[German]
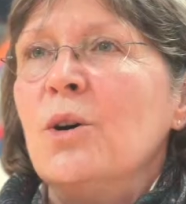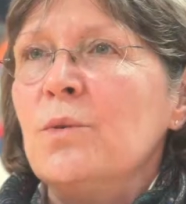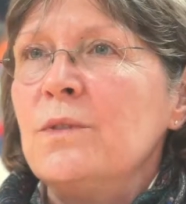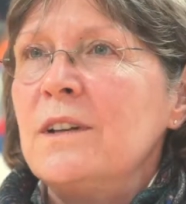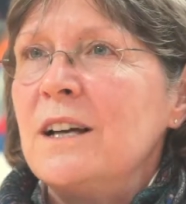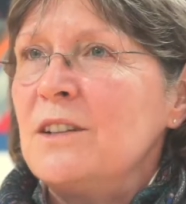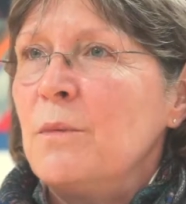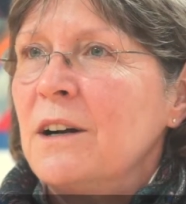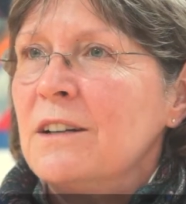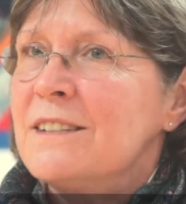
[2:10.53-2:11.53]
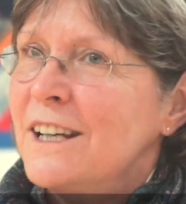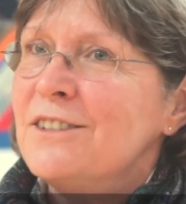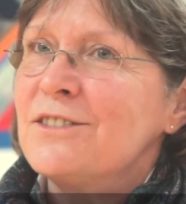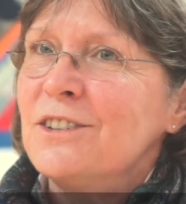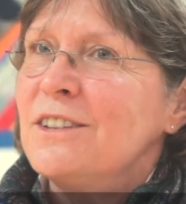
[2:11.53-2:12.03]
Und da sie aber ganz
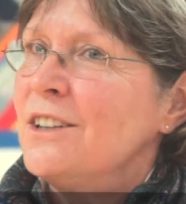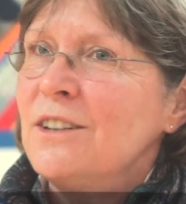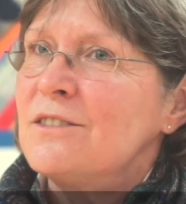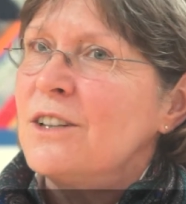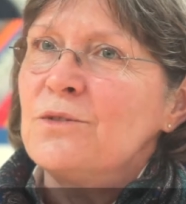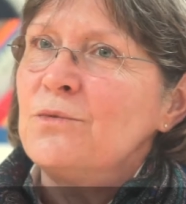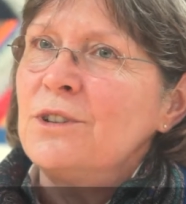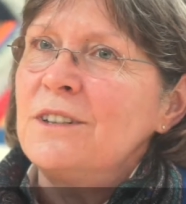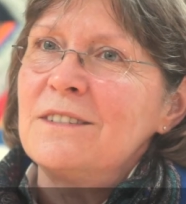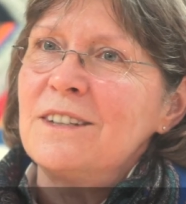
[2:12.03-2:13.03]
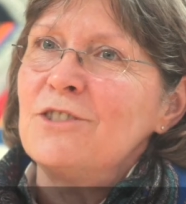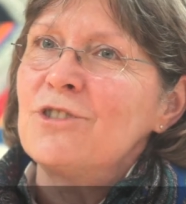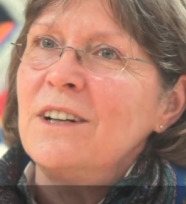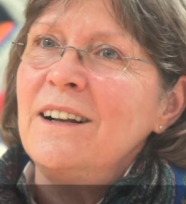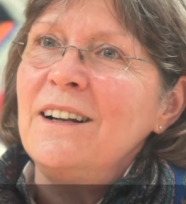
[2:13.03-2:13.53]
helle sind, ging das also wirklich sehr
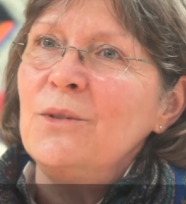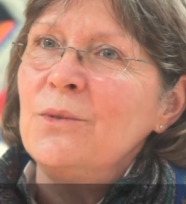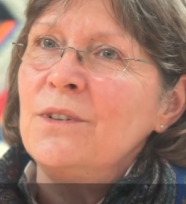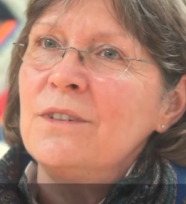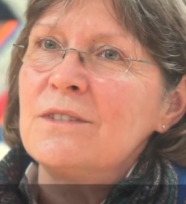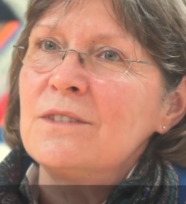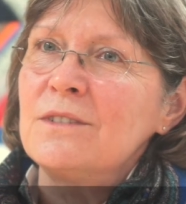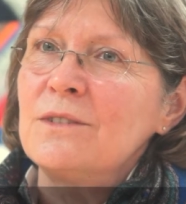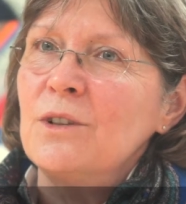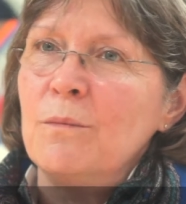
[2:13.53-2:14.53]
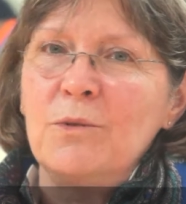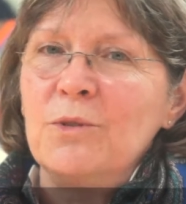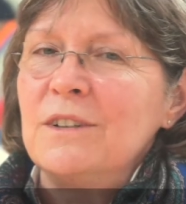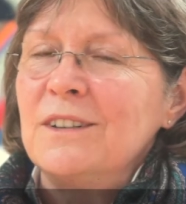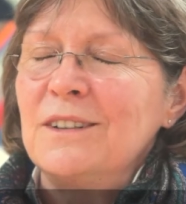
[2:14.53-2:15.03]
schnell und ja, man
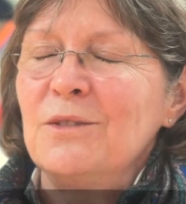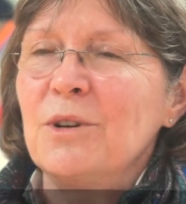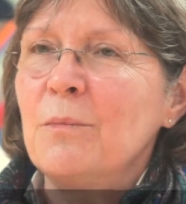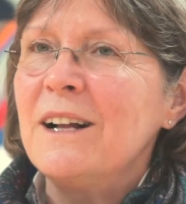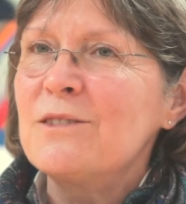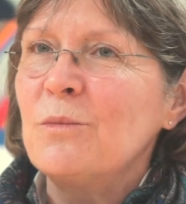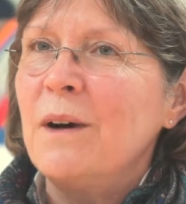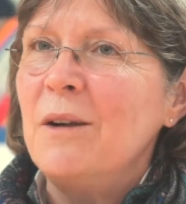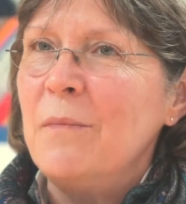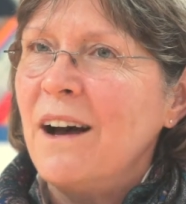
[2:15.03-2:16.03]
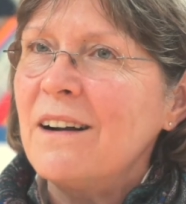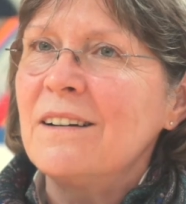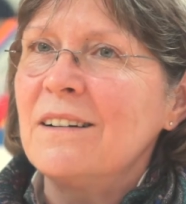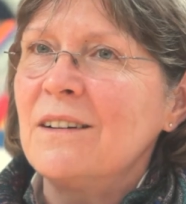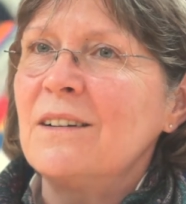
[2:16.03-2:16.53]
konnte richtig von Mal zu Mal
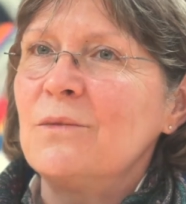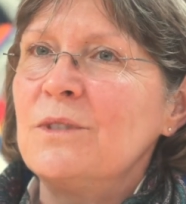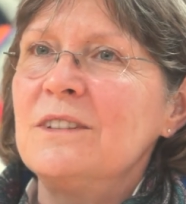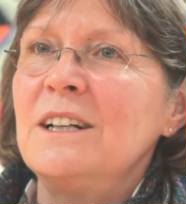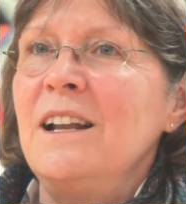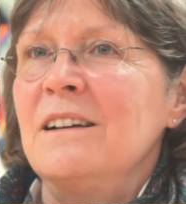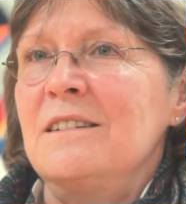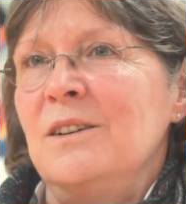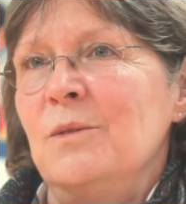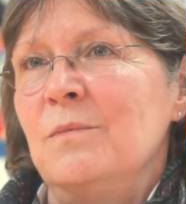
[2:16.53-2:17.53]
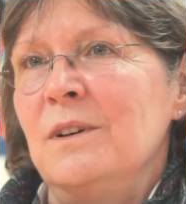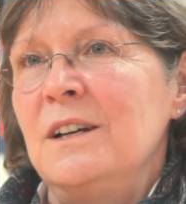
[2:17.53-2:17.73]
merken, wie sie gelernt haben.